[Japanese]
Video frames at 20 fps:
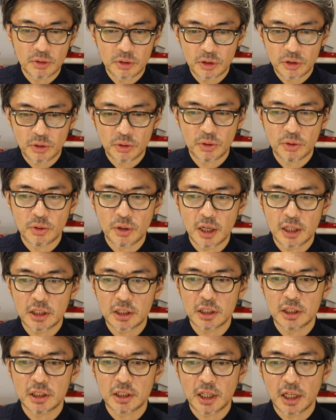情報発
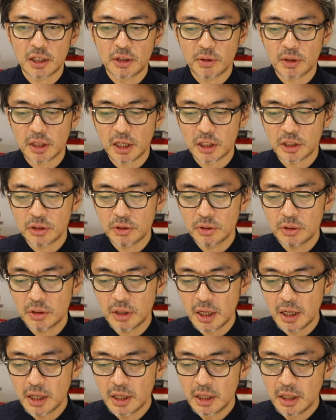信したりとか、多少の
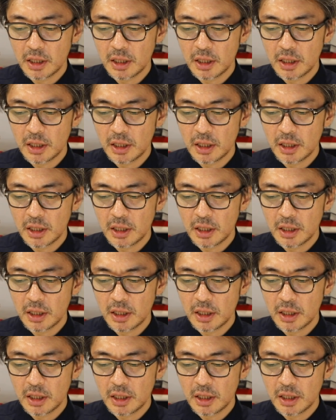ね